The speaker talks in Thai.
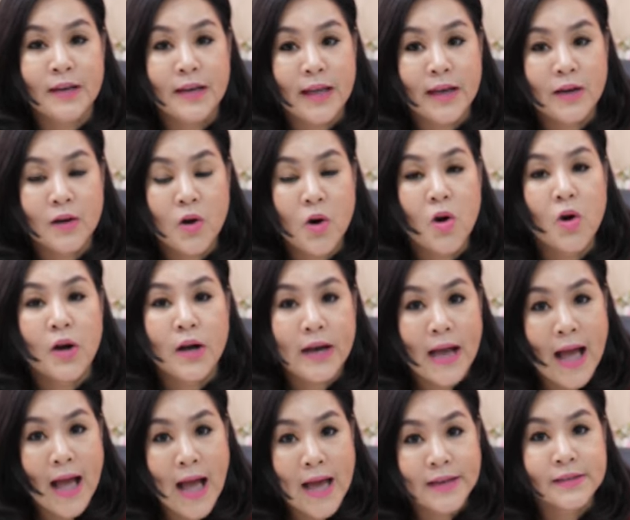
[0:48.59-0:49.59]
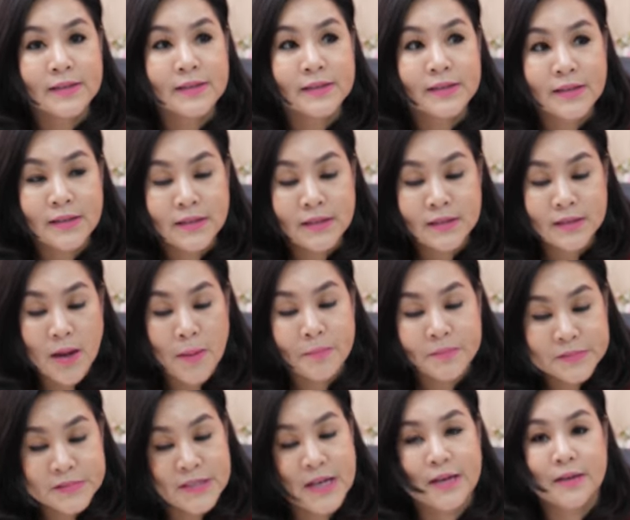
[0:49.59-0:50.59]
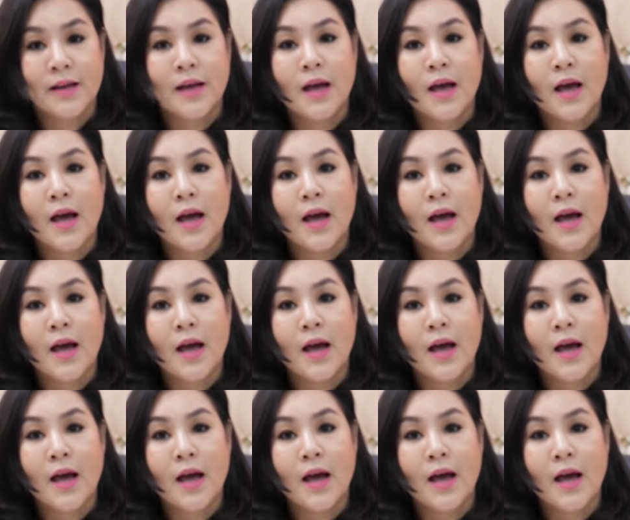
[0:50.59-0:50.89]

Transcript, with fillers: และก็การกำจัด